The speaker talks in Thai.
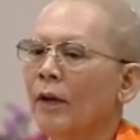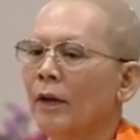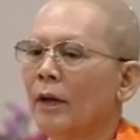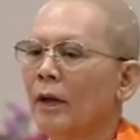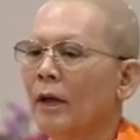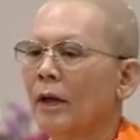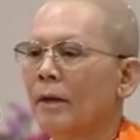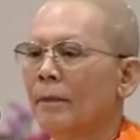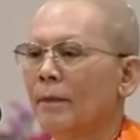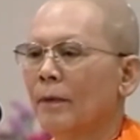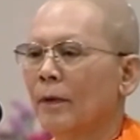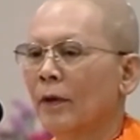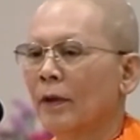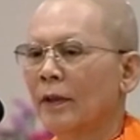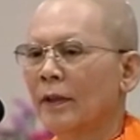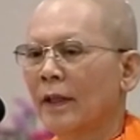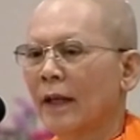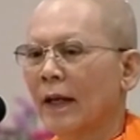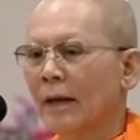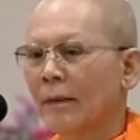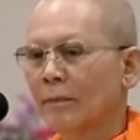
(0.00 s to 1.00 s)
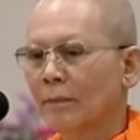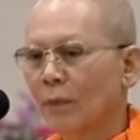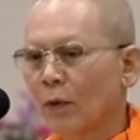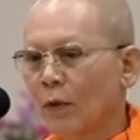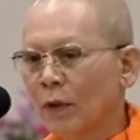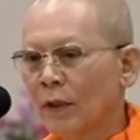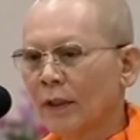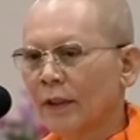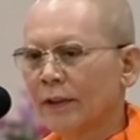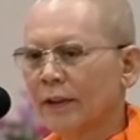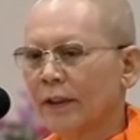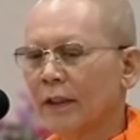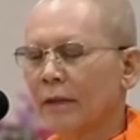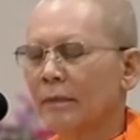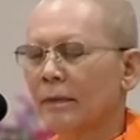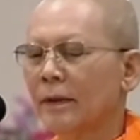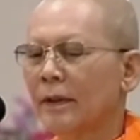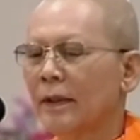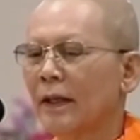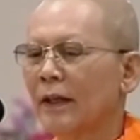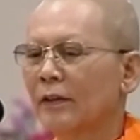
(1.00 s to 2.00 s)
ด้วยผลแห่งบุญที่
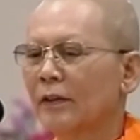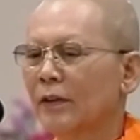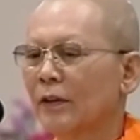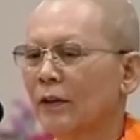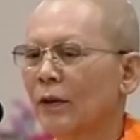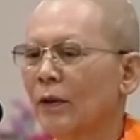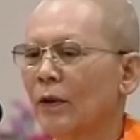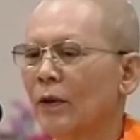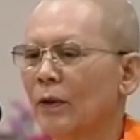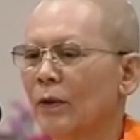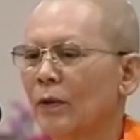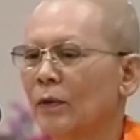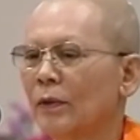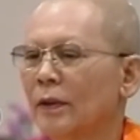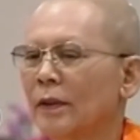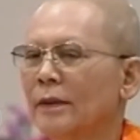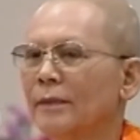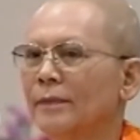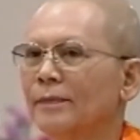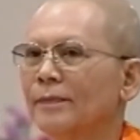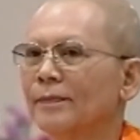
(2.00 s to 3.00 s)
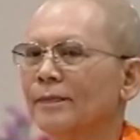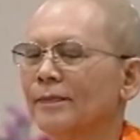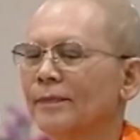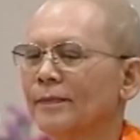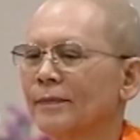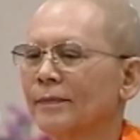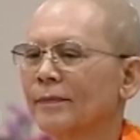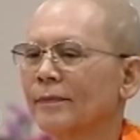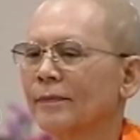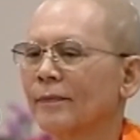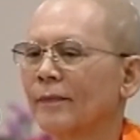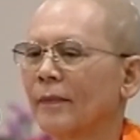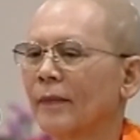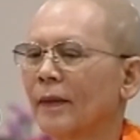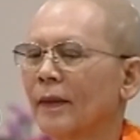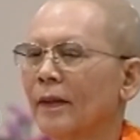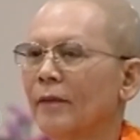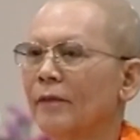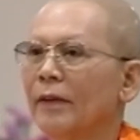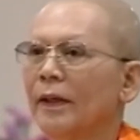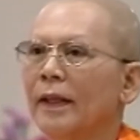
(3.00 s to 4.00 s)
เปลียงตนลูกเนี่ย
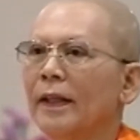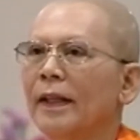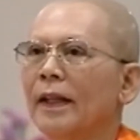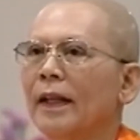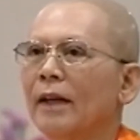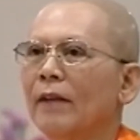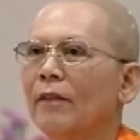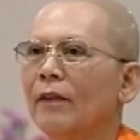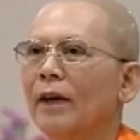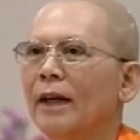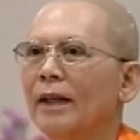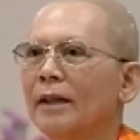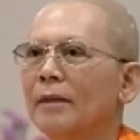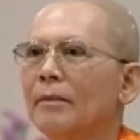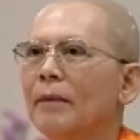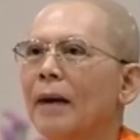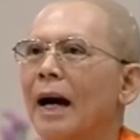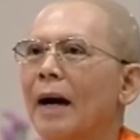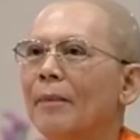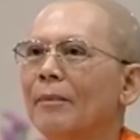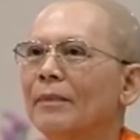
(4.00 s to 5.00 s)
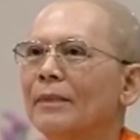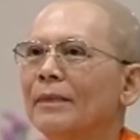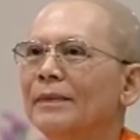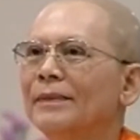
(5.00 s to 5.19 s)
เมื่อกี้นี่เราว่าเรื่องบาป